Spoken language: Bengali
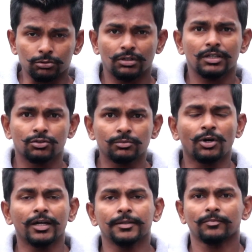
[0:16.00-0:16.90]
কতটা
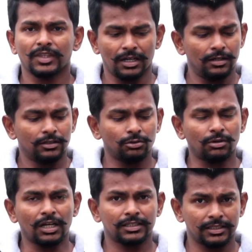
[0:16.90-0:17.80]
জুম হয়
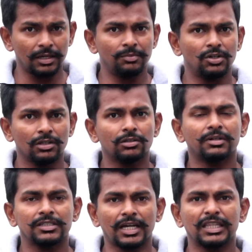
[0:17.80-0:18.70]
তো আজকে সেই ভিডিওতে
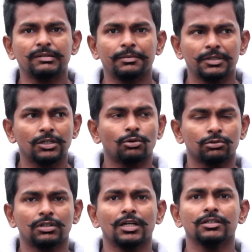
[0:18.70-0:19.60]
তোমরা জানতে পারবে যে
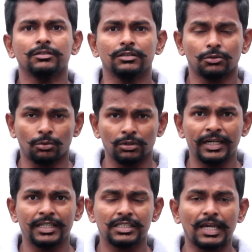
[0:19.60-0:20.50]
কতটা কোন
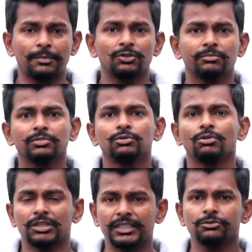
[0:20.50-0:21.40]
লেন্স কেমন
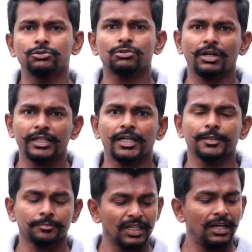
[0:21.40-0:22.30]
দূরত্বে ইউজ করা
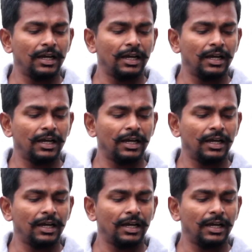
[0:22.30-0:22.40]
যায়